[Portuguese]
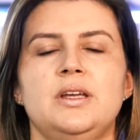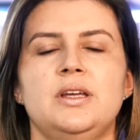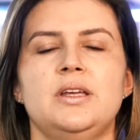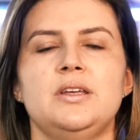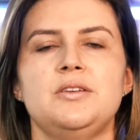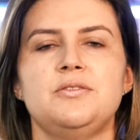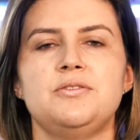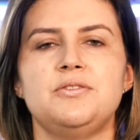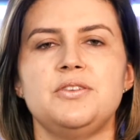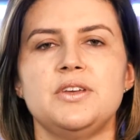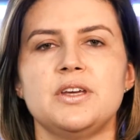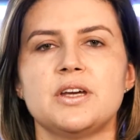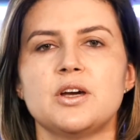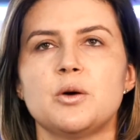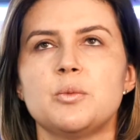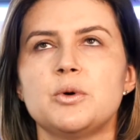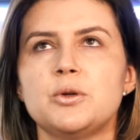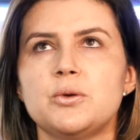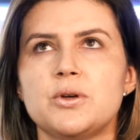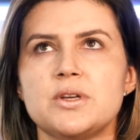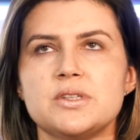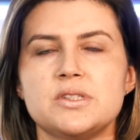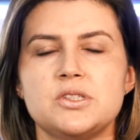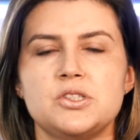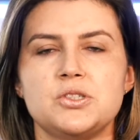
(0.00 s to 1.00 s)
e fica uma
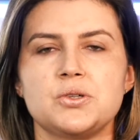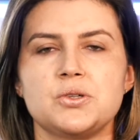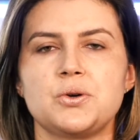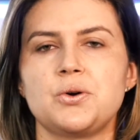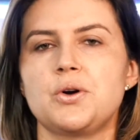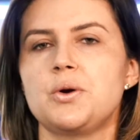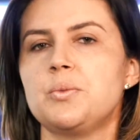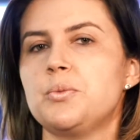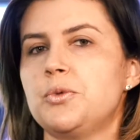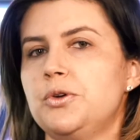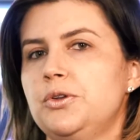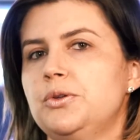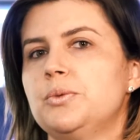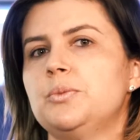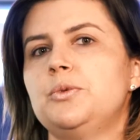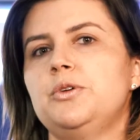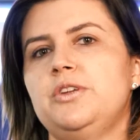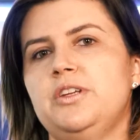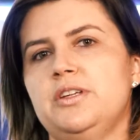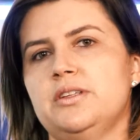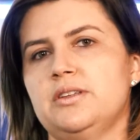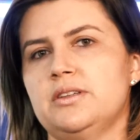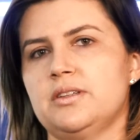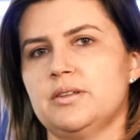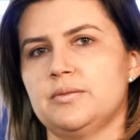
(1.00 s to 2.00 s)
nuance de cor muito
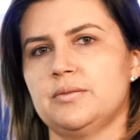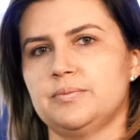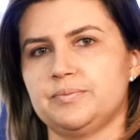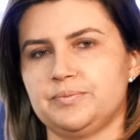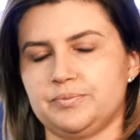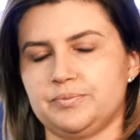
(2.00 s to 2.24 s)
bonita.